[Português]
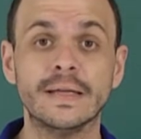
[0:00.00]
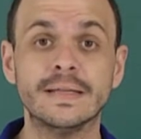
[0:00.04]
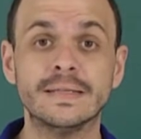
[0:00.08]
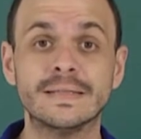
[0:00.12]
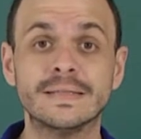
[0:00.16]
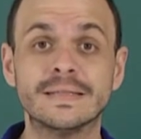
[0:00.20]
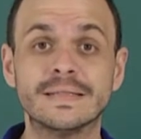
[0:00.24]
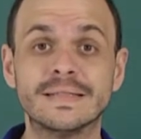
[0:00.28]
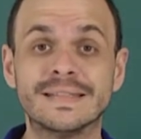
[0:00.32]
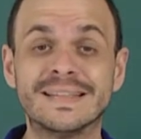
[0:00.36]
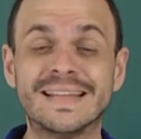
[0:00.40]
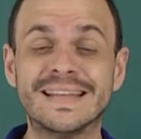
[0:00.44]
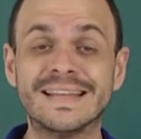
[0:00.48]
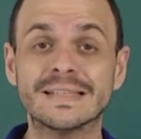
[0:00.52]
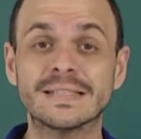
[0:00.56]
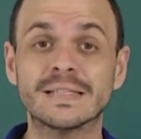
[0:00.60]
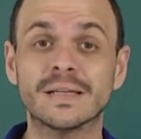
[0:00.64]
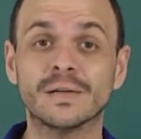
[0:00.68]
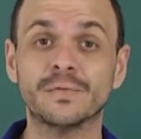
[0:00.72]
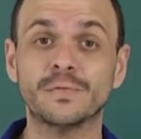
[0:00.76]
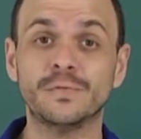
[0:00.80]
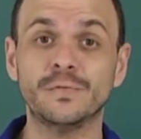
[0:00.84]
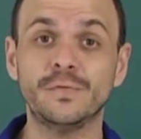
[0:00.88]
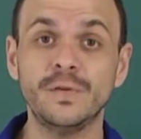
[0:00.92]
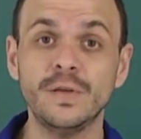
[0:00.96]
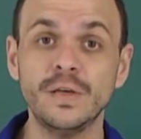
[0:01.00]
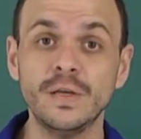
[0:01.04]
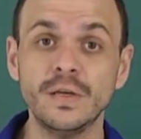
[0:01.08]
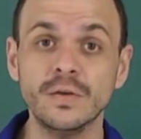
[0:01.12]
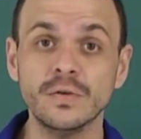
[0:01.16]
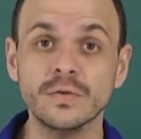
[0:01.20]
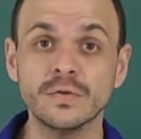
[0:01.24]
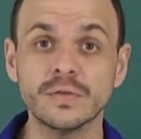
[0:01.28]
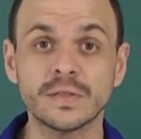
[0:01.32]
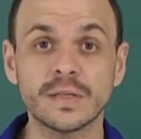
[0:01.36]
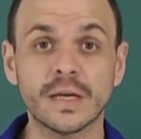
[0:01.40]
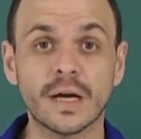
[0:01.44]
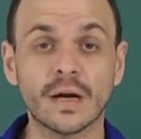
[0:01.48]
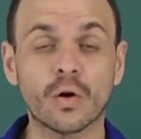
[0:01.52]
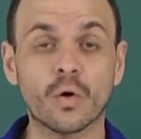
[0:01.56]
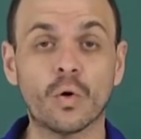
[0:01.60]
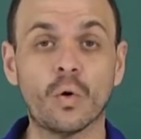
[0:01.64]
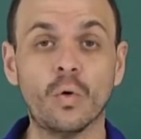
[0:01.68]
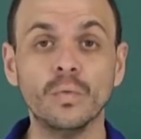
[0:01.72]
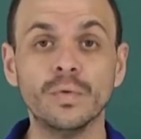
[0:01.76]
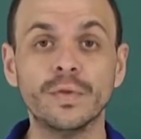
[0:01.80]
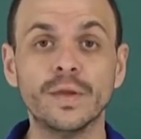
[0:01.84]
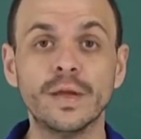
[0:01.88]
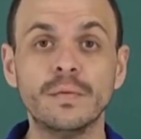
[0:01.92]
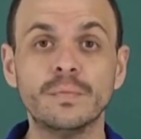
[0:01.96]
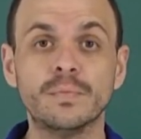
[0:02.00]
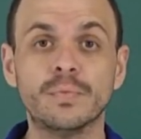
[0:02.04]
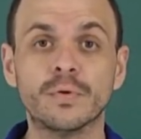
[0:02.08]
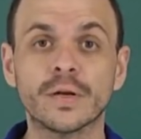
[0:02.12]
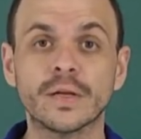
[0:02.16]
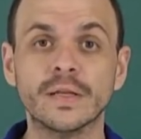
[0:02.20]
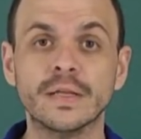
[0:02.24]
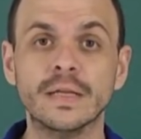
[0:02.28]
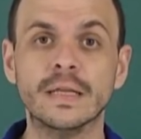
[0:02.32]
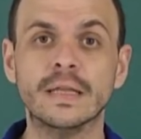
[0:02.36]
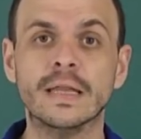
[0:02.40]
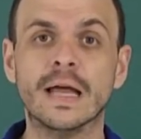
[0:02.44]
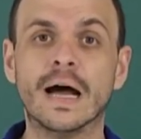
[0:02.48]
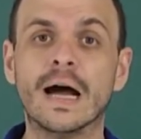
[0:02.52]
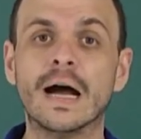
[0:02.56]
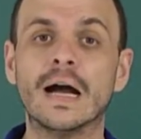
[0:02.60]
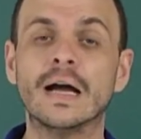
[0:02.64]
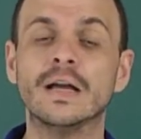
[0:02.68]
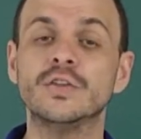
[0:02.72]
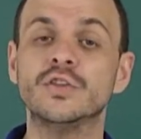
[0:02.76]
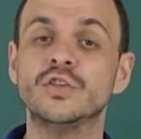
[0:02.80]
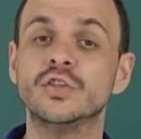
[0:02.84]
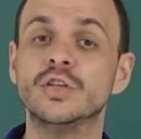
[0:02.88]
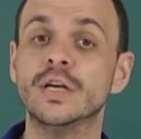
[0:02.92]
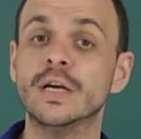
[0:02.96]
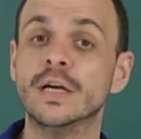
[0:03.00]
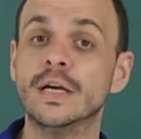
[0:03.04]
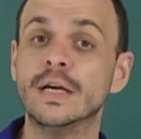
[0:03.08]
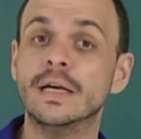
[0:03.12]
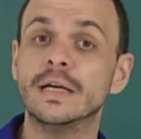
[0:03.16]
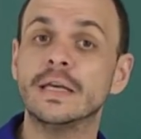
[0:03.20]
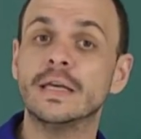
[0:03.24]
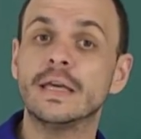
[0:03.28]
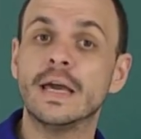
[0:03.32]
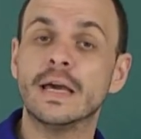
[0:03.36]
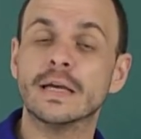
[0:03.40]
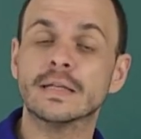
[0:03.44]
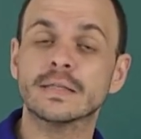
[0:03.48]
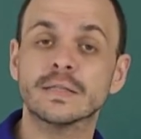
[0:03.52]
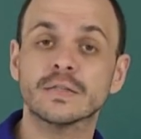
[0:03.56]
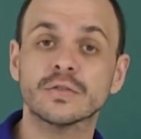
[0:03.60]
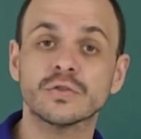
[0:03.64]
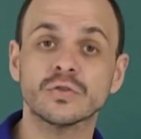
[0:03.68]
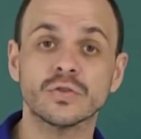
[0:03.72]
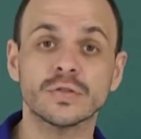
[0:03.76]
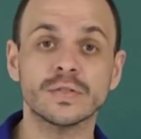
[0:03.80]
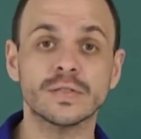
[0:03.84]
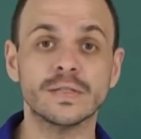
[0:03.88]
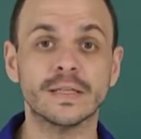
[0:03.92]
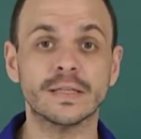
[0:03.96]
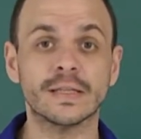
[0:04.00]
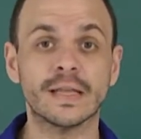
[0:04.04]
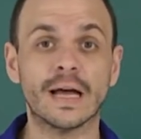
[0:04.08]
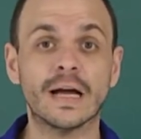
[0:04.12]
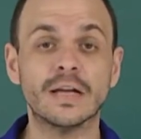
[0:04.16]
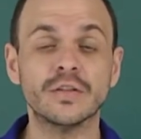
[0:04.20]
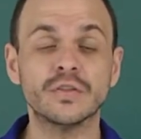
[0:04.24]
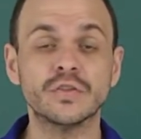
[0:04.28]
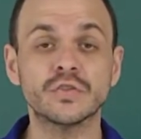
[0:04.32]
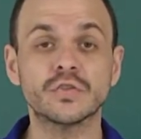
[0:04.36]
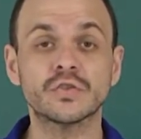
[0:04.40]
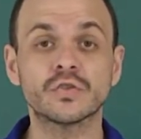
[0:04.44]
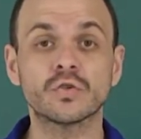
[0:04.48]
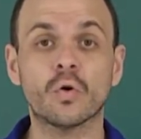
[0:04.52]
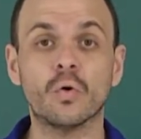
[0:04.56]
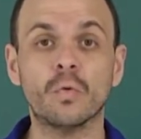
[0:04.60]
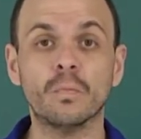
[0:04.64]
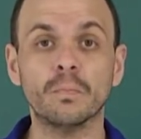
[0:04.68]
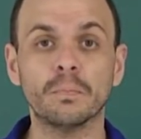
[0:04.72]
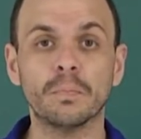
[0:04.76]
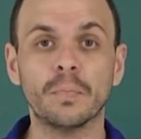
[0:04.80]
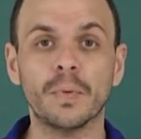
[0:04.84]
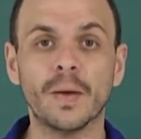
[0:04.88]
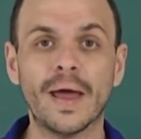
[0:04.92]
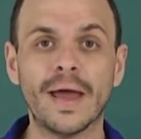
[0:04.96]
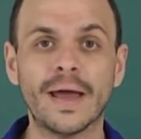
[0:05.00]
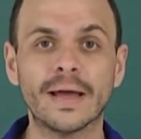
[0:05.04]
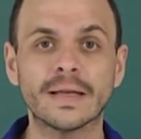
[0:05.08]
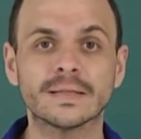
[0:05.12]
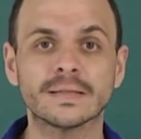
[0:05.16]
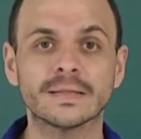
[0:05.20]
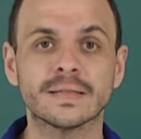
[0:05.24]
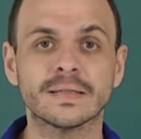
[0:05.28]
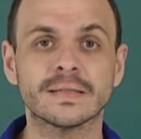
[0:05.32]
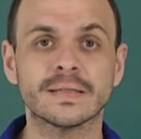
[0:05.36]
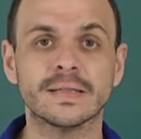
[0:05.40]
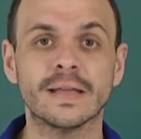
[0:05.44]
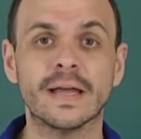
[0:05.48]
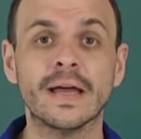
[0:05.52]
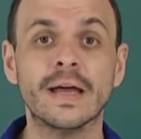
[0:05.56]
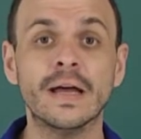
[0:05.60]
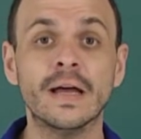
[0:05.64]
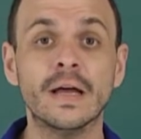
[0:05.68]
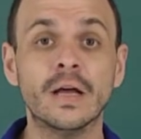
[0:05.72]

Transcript: Esses desafios que a contemporaneidade, que essas sociedades complexas né,